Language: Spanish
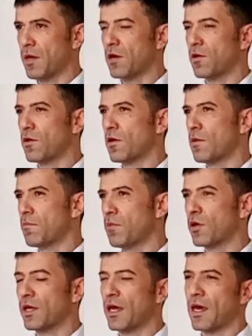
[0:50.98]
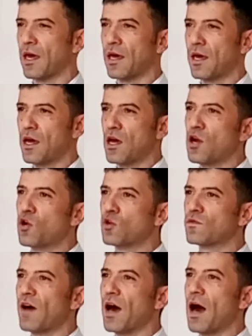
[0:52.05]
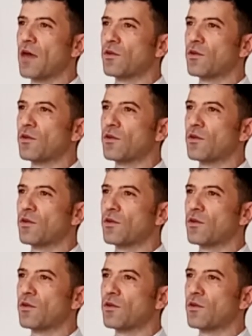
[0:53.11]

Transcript: Pero, ¿por qué nos va